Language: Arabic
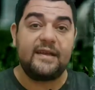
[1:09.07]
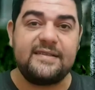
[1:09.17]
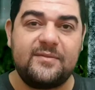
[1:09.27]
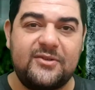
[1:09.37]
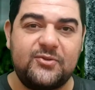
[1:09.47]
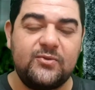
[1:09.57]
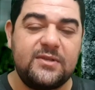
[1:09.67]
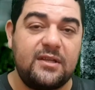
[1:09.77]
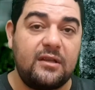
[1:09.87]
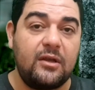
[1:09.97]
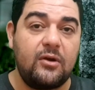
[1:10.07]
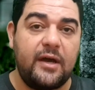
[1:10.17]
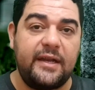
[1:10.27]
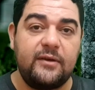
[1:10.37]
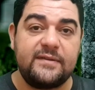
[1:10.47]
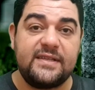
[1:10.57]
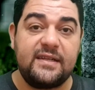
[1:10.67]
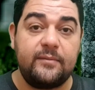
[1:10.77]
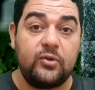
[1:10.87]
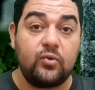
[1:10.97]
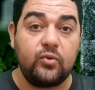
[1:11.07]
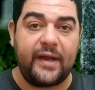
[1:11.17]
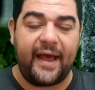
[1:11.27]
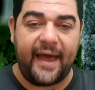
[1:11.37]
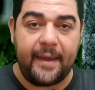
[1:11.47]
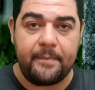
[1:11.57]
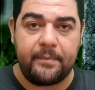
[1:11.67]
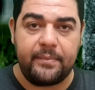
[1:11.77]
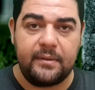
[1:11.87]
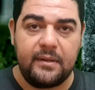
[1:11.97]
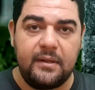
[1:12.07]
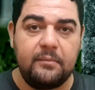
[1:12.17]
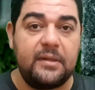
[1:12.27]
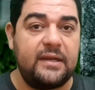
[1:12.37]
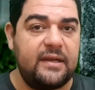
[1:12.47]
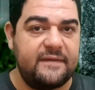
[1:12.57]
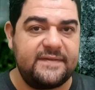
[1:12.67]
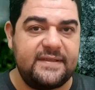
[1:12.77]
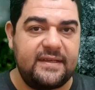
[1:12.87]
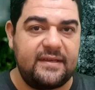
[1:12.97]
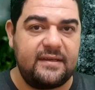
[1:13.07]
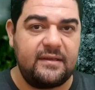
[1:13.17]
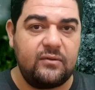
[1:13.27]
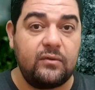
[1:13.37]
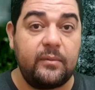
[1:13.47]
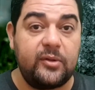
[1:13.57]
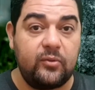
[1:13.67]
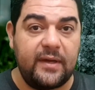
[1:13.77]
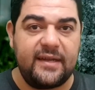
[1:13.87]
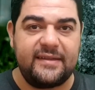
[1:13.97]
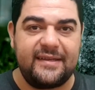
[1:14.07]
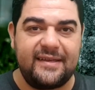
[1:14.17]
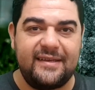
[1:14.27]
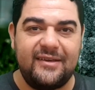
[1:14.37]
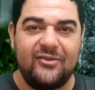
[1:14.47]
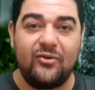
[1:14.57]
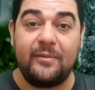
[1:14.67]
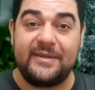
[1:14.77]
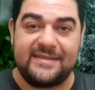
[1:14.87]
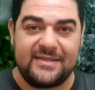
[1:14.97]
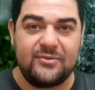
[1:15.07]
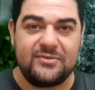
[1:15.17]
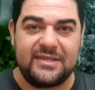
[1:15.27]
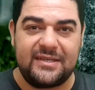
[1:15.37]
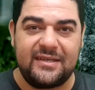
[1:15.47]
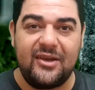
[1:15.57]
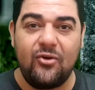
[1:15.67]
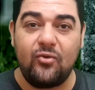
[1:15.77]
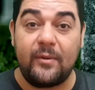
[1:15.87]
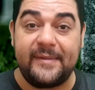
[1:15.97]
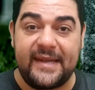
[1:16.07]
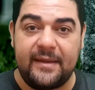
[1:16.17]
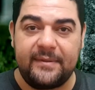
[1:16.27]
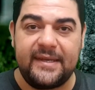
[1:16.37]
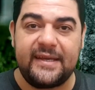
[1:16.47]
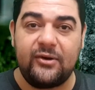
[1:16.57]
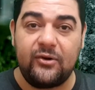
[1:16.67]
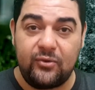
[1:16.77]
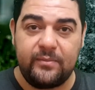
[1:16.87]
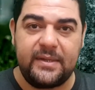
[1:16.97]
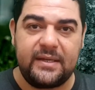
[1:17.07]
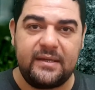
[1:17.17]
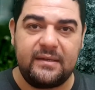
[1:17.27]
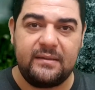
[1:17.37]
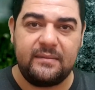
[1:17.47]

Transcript: لازم الرسول صلى الله عليه وسلم يكون أحب من نفسك ومن ولدك ومن زوجك ومن أبيك وأمك